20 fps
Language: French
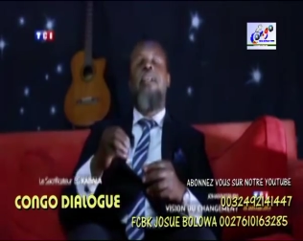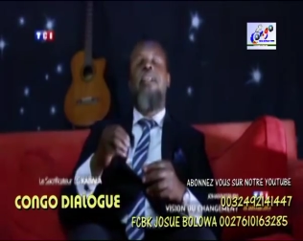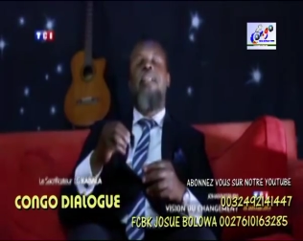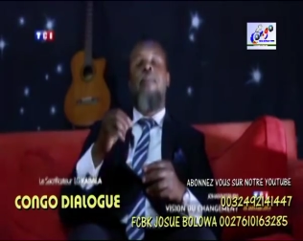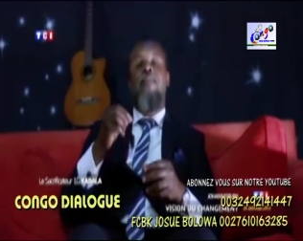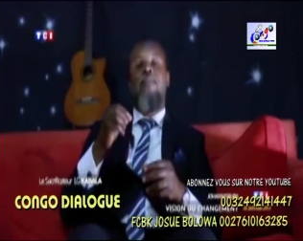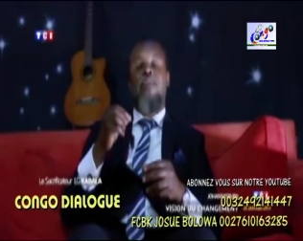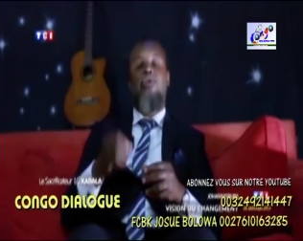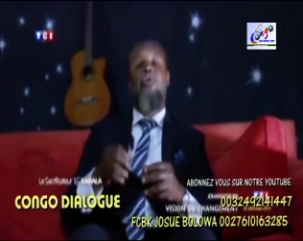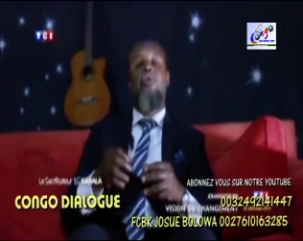
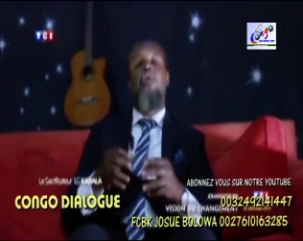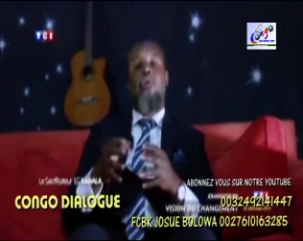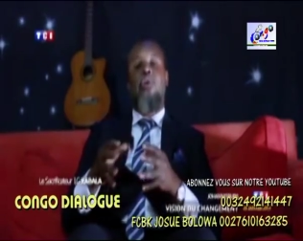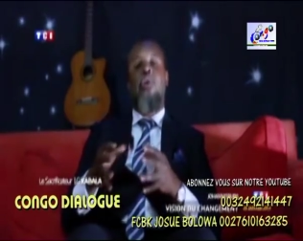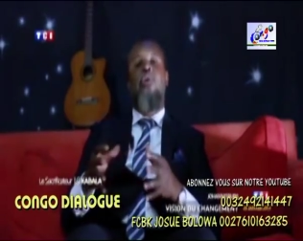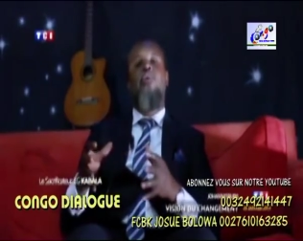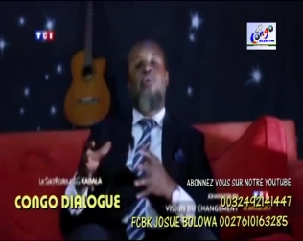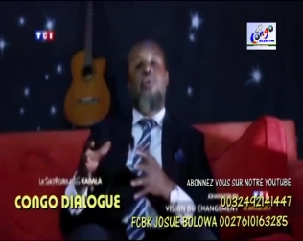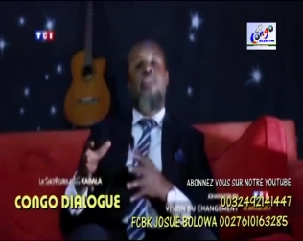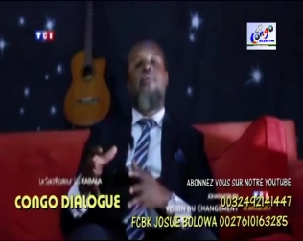la mission
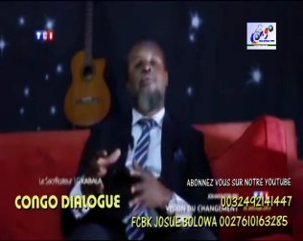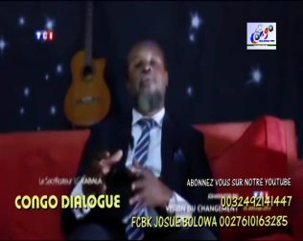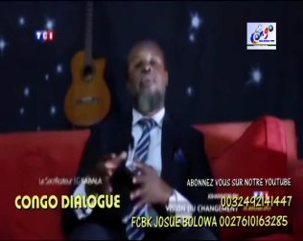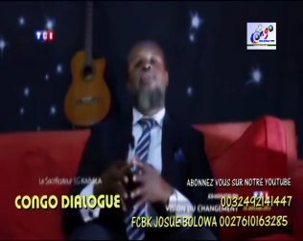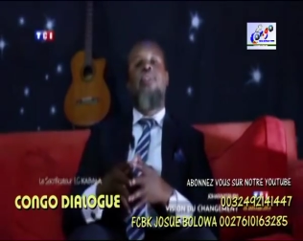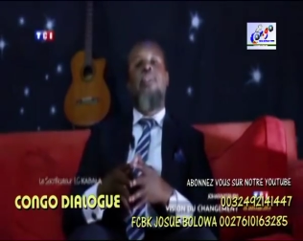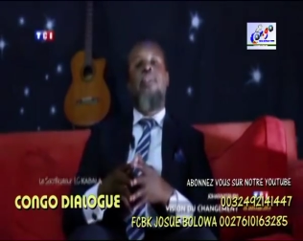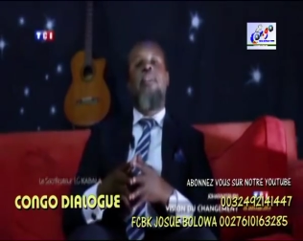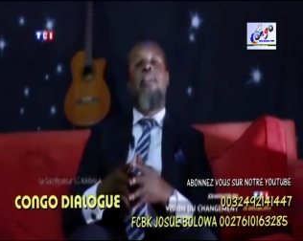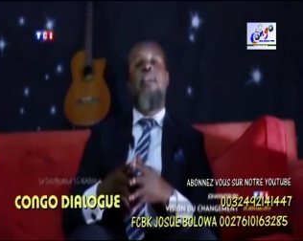dont nous
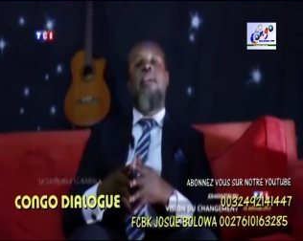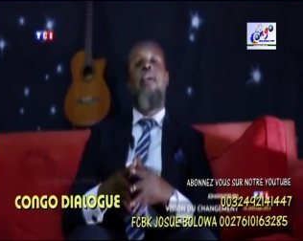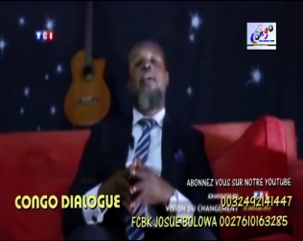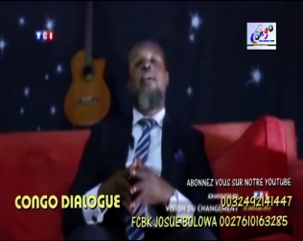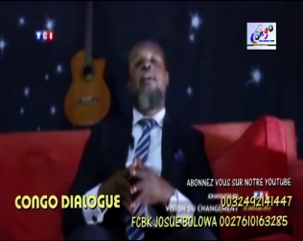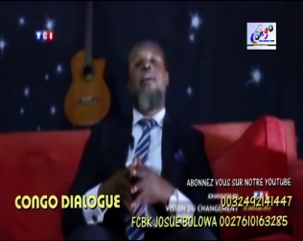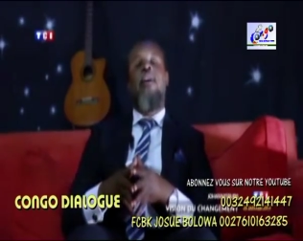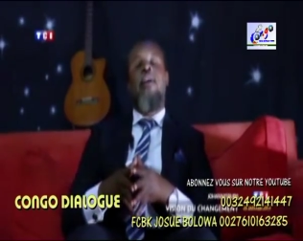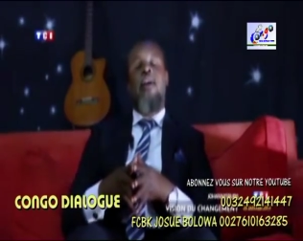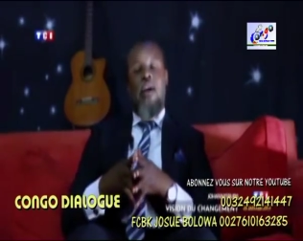avions été
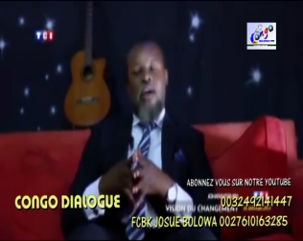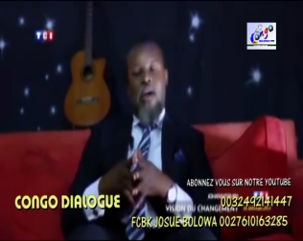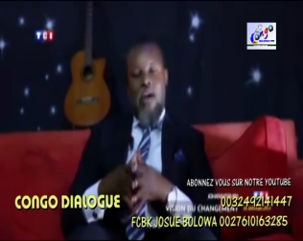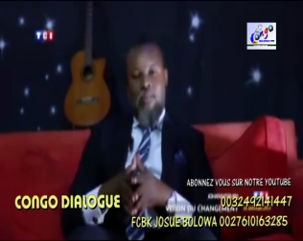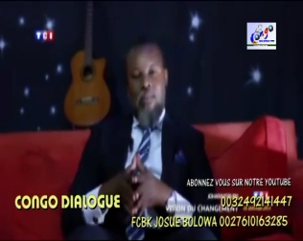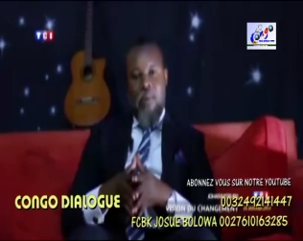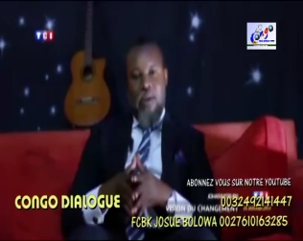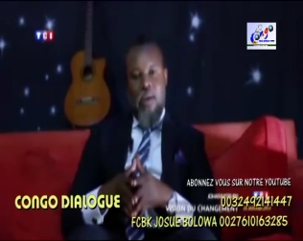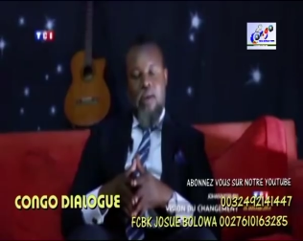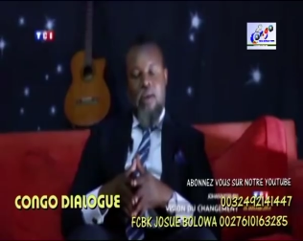
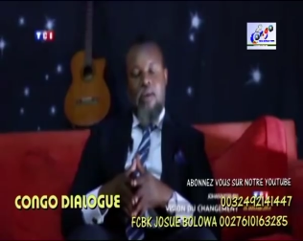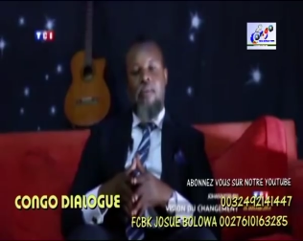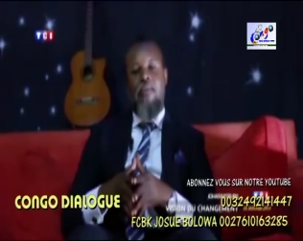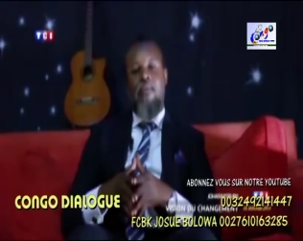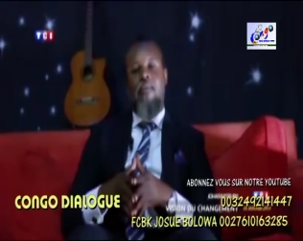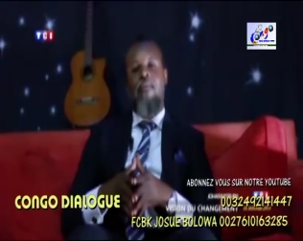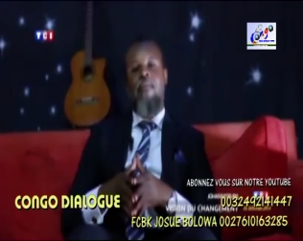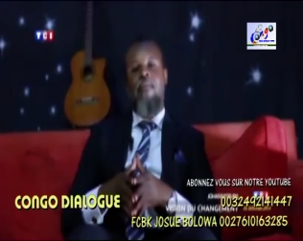appelés.